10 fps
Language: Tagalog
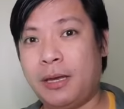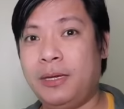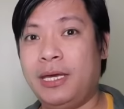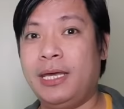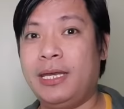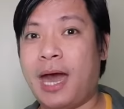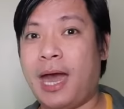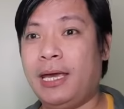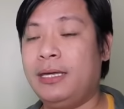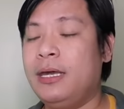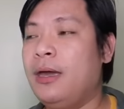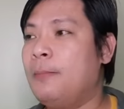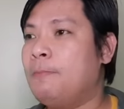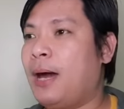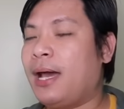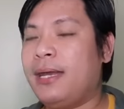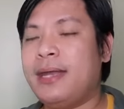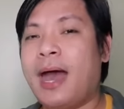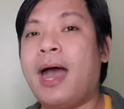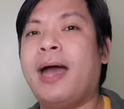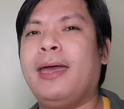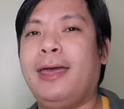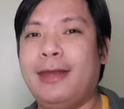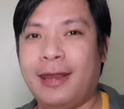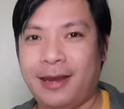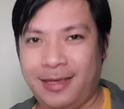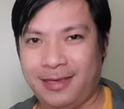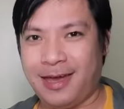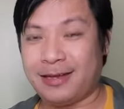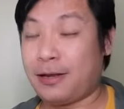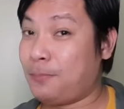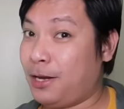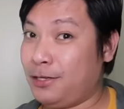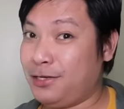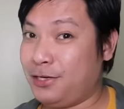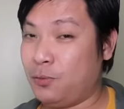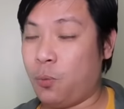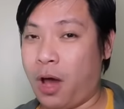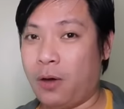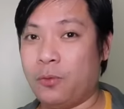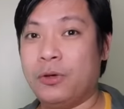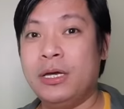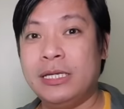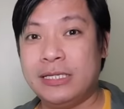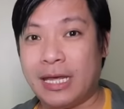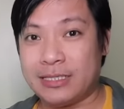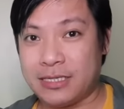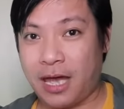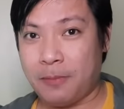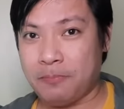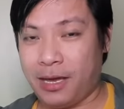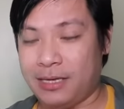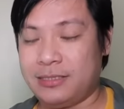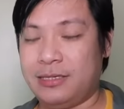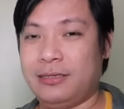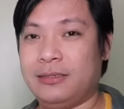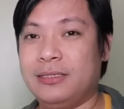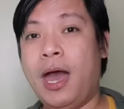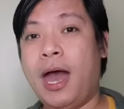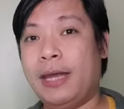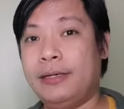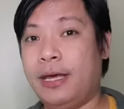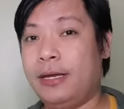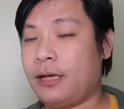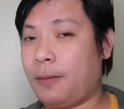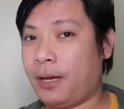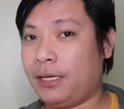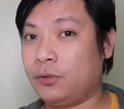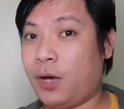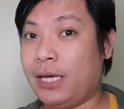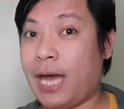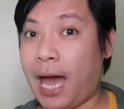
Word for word: sabihin ay maganda ang enerhiya sa paligid. Wow! That's amazing. And then kapag ito ay